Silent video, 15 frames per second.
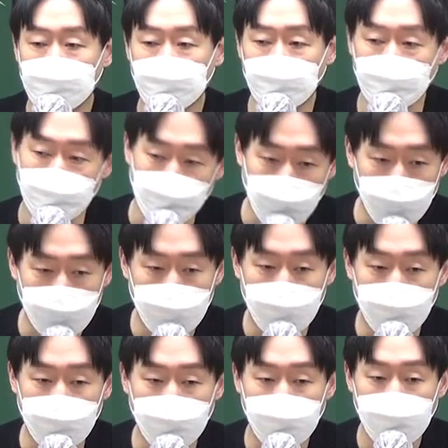음,
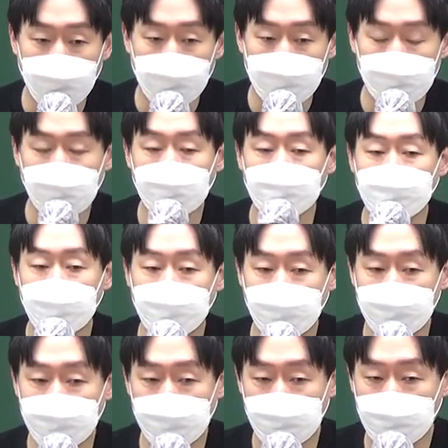약간의 슬럼프에
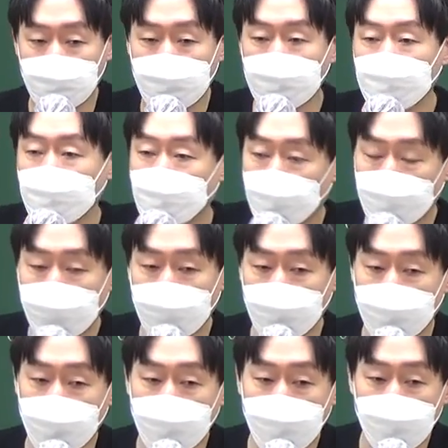빠질 확률이
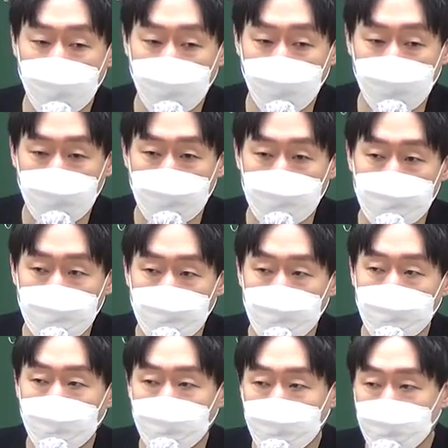높아요.
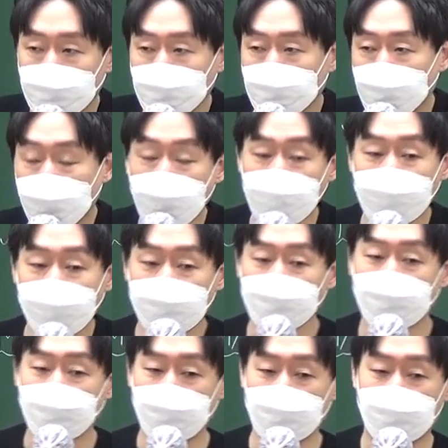이것도
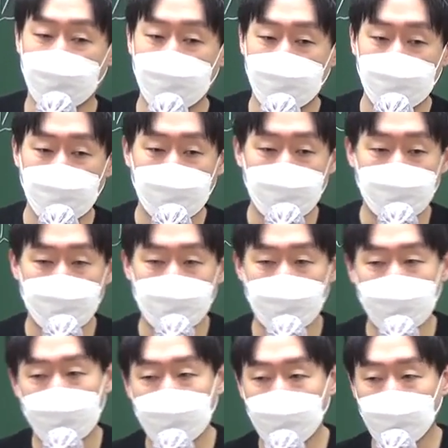경험담인데
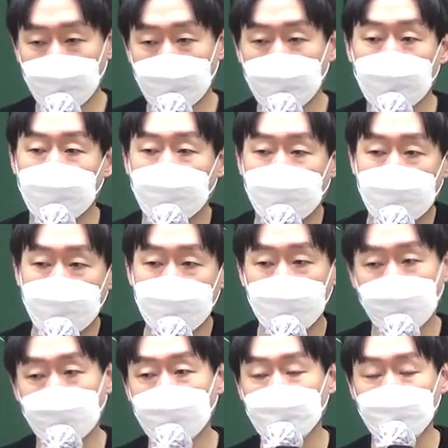제가 공부할 때 이제
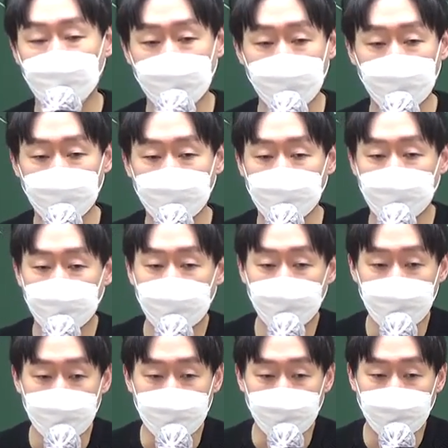저는 유예 공부를
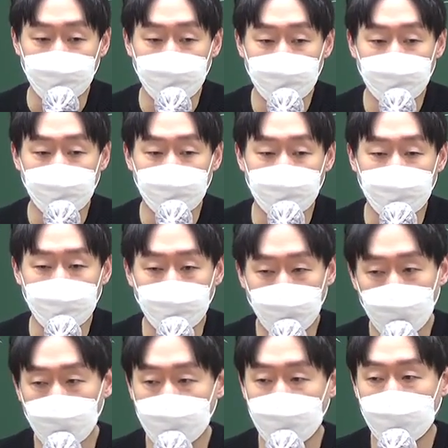하고 있었고 저는 이제
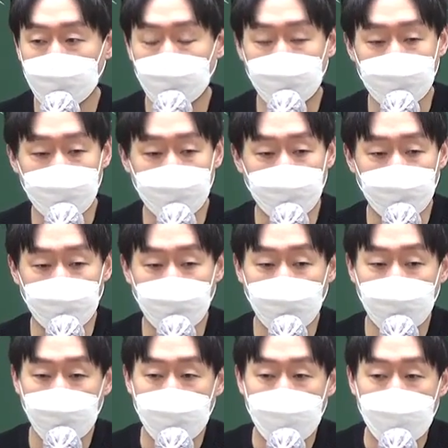모의고사를 보고
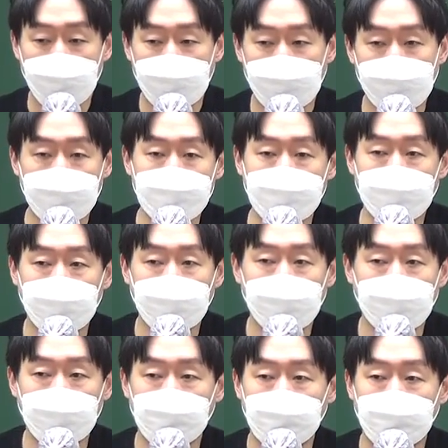있었는데 일
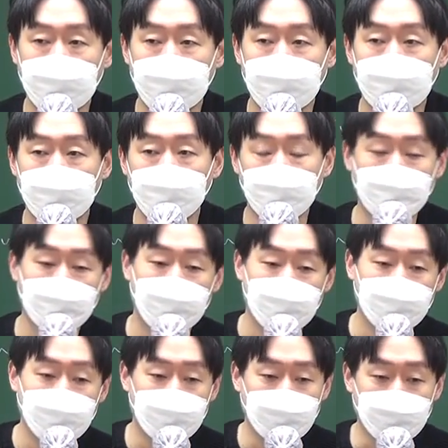차 공부를
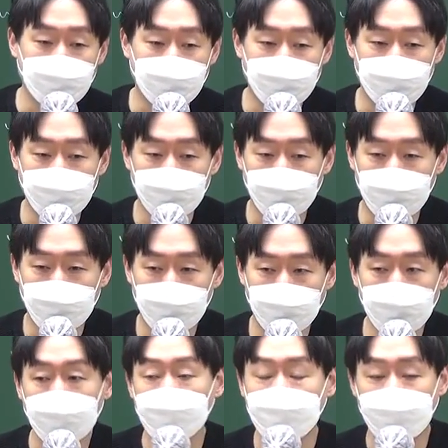하시는 분이 저는
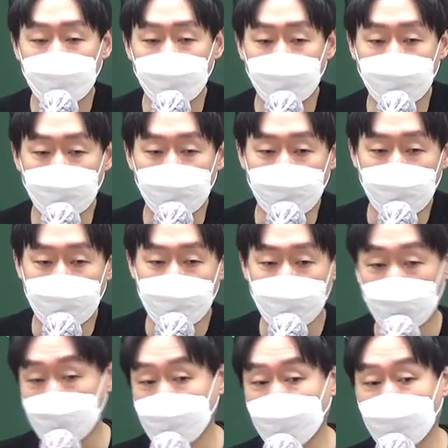독서실에서 공부했는데 제
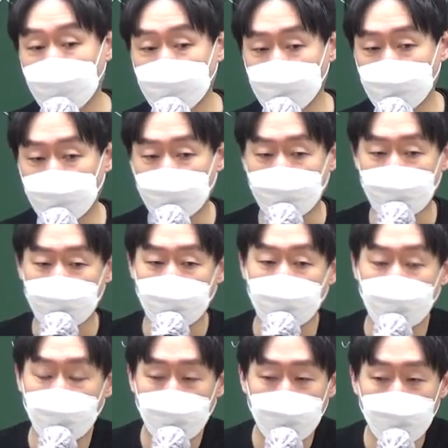옆자리에 앉으셨거든요.